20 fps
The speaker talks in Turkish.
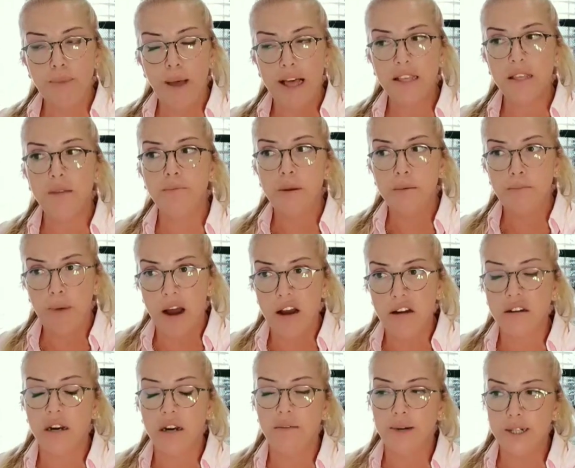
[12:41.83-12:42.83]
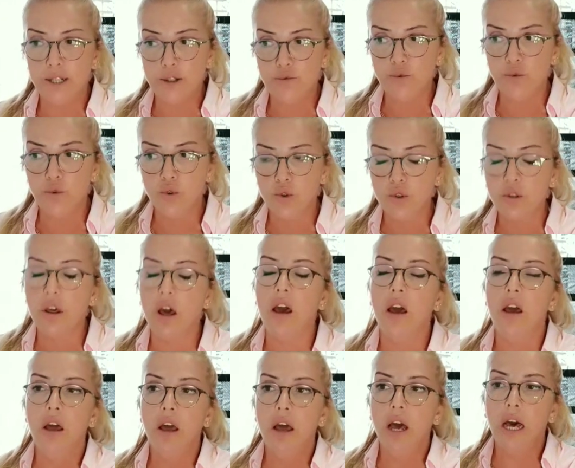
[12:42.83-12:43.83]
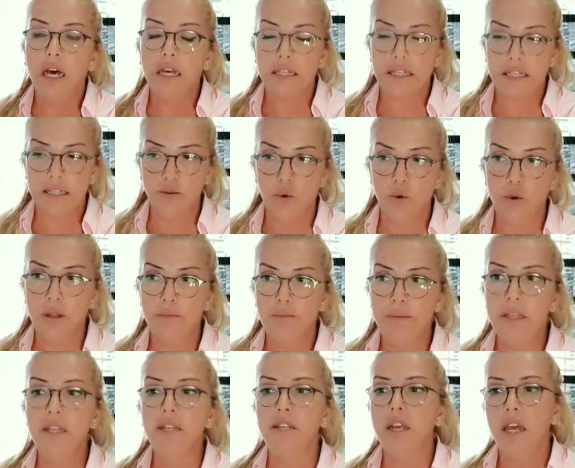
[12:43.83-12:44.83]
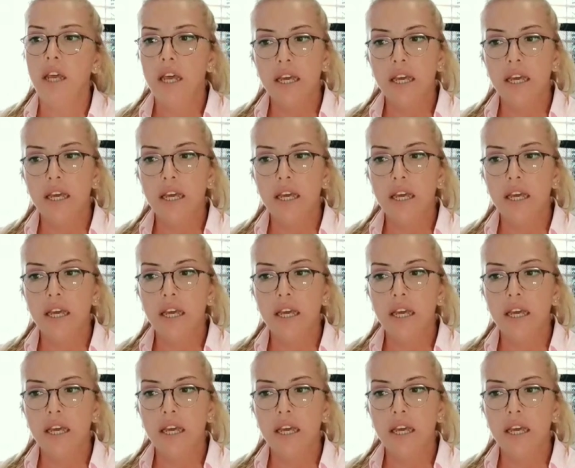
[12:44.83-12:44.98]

Belki bir banka başvurusu da aslında olabilir.